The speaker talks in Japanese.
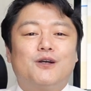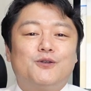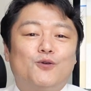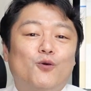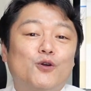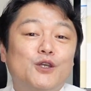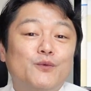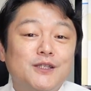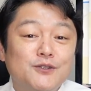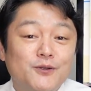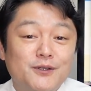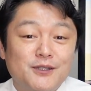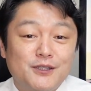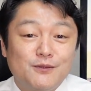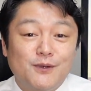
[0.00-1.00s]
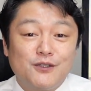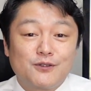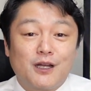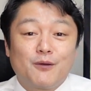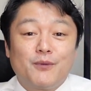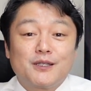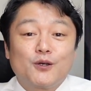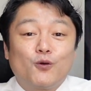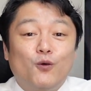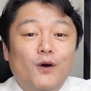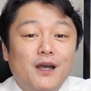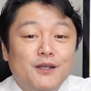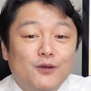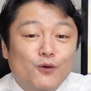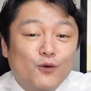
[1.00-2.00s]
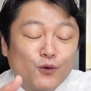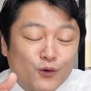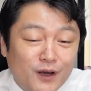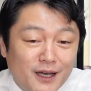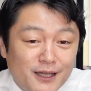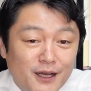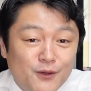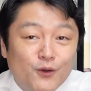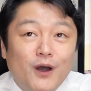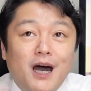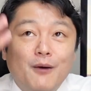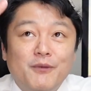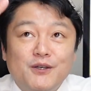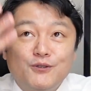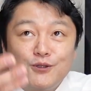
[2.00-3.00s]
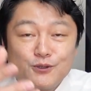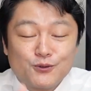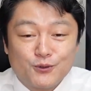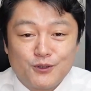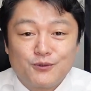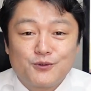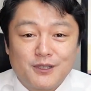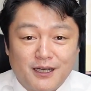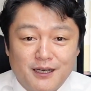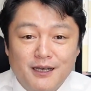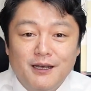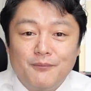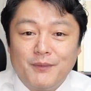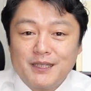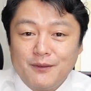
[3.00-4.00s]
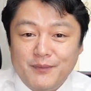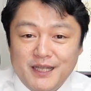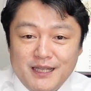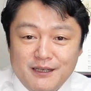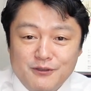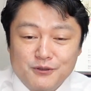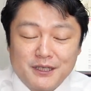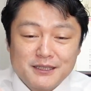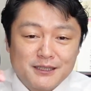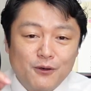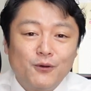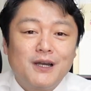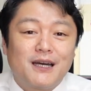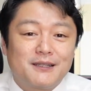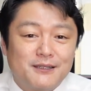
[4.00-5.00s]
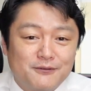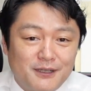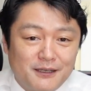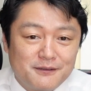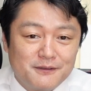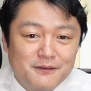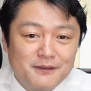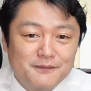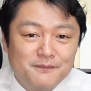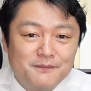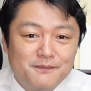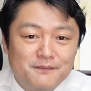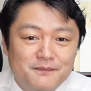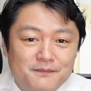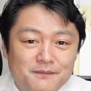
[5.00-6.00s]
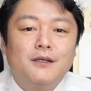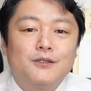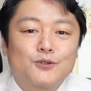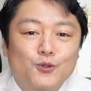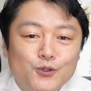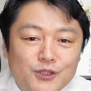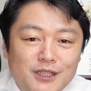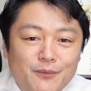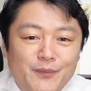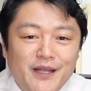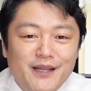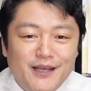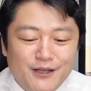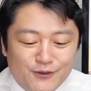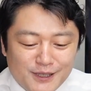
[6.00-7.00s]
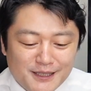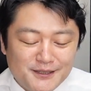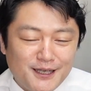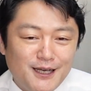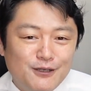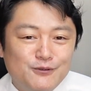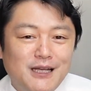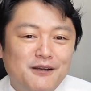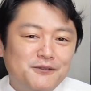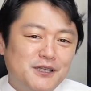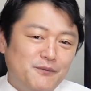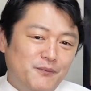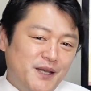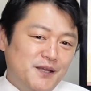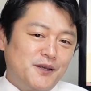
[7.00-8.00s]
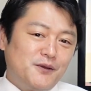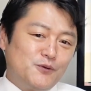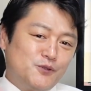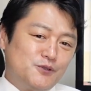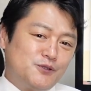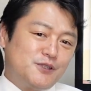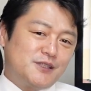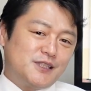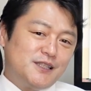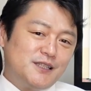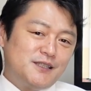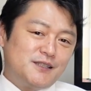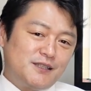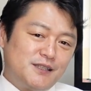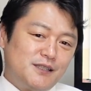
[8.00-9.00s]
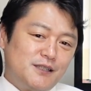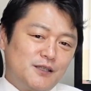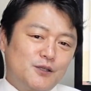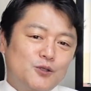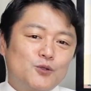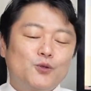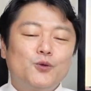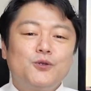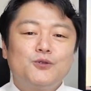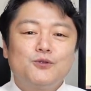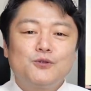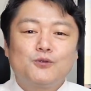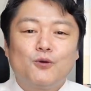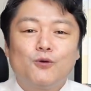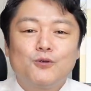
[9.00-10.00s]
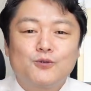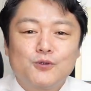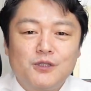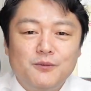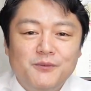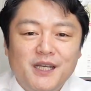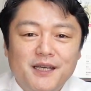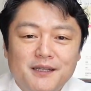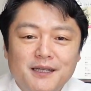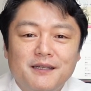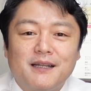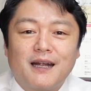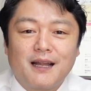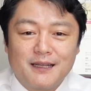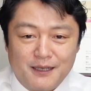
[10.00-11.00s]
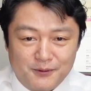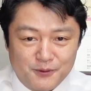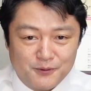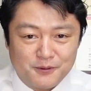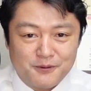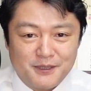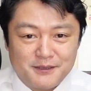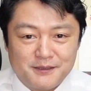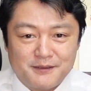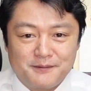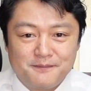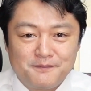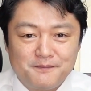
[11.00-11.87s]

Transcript: かに置き忘れてしまうから、また怖いよ、置かないよ、雨降るぞって言ったら、またビニール傘を買ってくれる。そしてビニール傘が売れるたびに、うっししという構図に見えてならないということです。